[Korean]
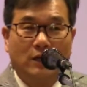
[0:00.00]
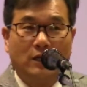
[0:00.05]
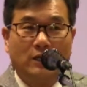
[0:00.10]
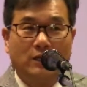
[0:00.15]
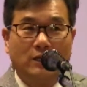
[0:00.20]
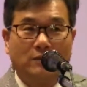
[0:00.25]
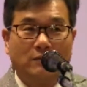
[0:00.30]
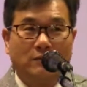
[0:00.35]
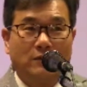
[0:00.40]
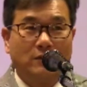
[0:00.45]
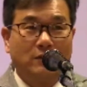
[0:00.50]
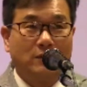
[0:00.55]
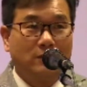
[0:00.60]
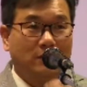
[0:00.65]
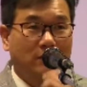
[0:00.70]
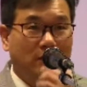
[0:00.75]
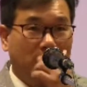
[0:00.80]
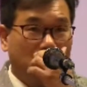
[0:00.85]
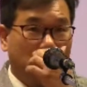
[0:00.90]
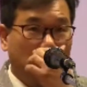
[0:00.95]

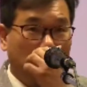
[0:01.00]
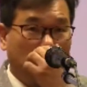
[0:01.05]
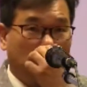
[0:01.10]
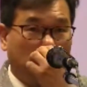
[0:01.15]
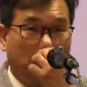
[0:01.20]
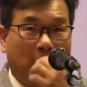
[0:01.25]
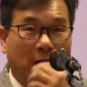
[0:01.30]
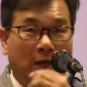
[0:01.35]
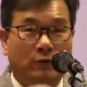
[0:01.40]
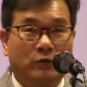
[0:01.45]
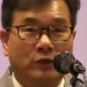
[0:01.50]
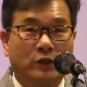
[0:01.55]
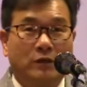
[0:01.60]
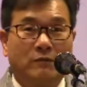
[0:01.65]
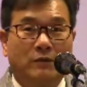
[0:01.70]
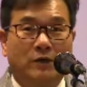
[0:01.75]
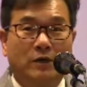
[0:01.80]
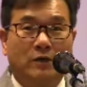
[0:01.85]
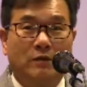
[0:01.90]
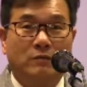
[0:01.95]
하나님께서는 계속
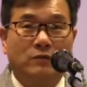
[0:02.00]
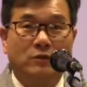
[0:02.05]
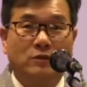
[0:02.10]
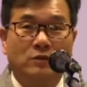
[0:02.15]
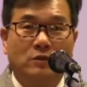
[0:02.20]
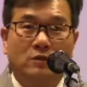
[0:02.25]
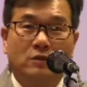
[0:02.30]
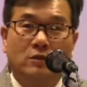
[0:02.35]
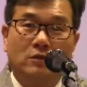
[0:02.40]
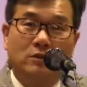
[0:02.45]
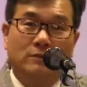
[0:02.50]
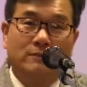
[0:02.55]
바로의 마음은